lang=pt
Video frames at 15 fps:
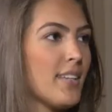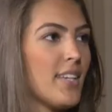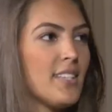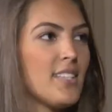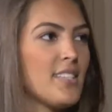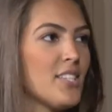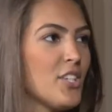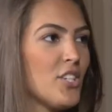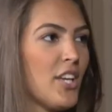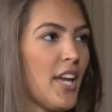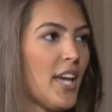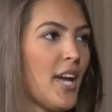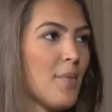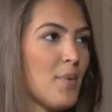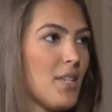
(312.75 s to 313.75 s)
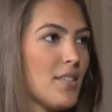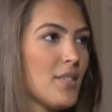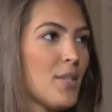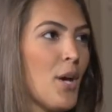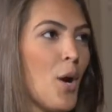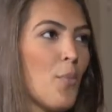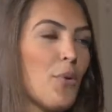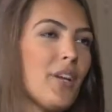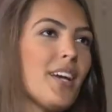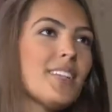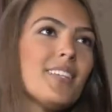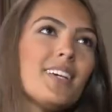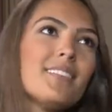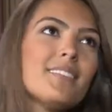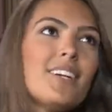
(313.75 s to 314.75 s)
é, que decide quem é a Miss. Porque
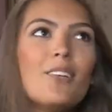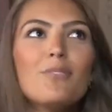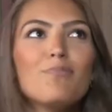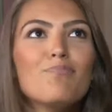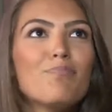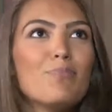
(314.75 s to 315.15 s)
até então